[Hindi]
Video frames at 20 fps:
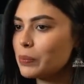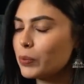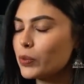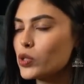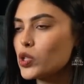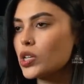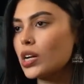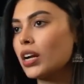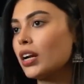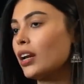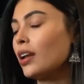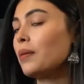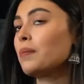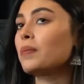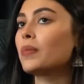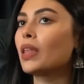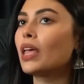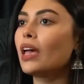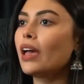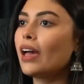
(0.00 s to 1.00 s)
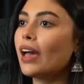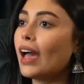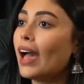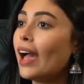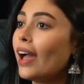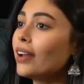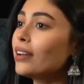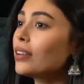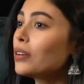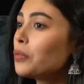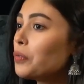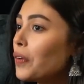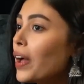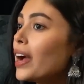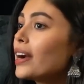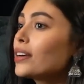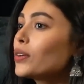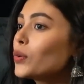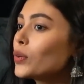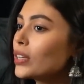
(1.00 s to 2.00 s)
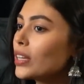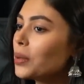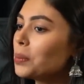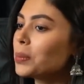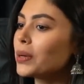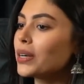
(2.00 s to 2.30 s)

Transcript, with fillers: सब कुछ करना है एंड इनफैक्ट उनकी